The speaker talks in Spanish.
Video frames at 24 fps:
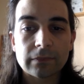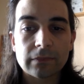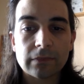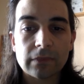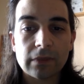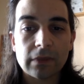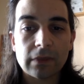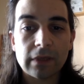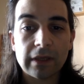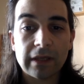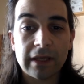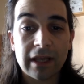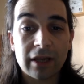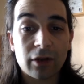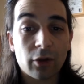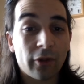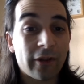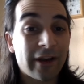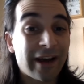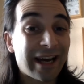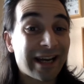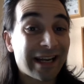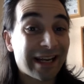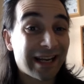y quiero
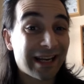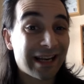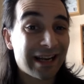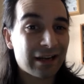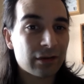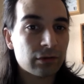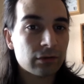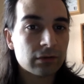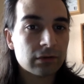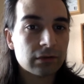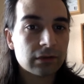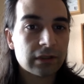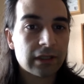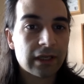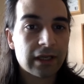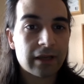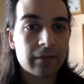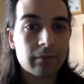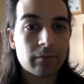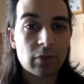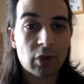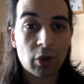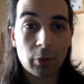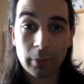dejar claro que,
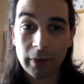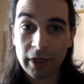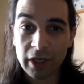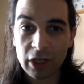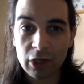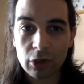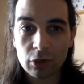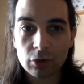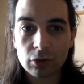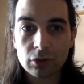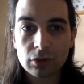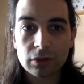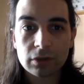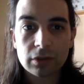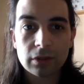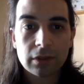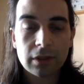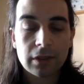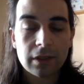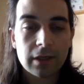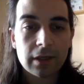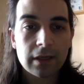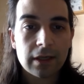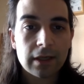en mi opinión,
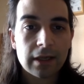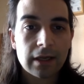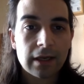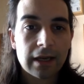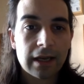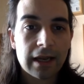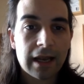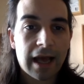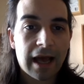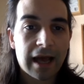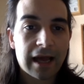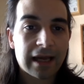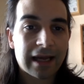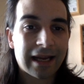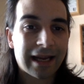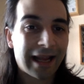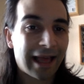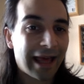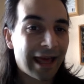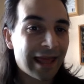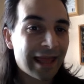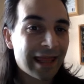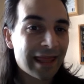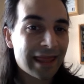la
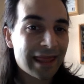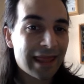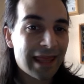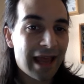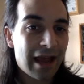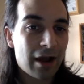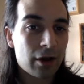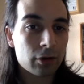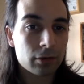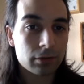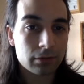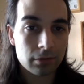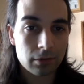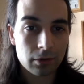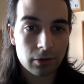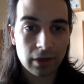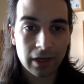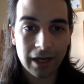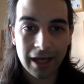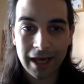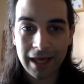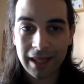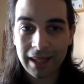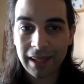creencia o no
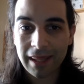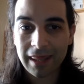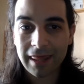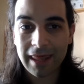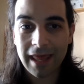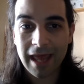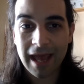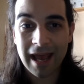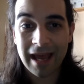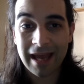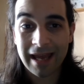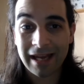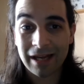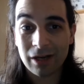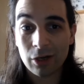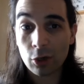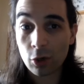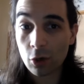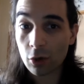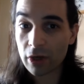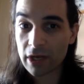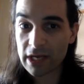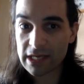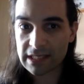creencia en
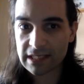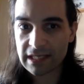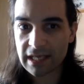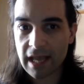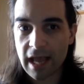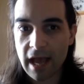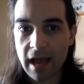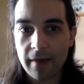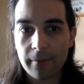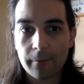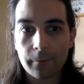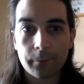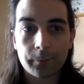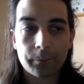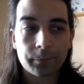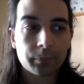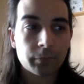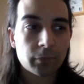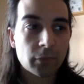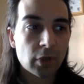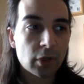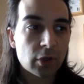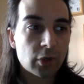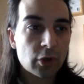lo que sea
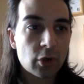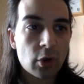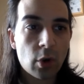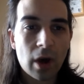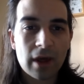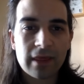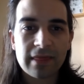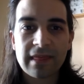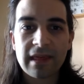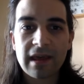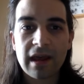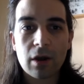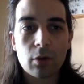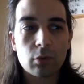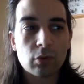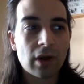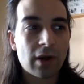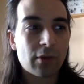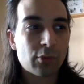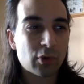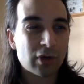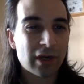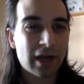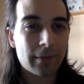no hace a una
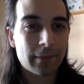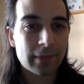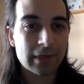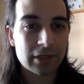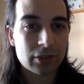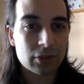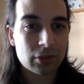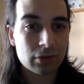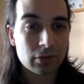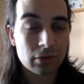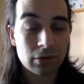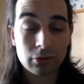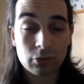buena persona.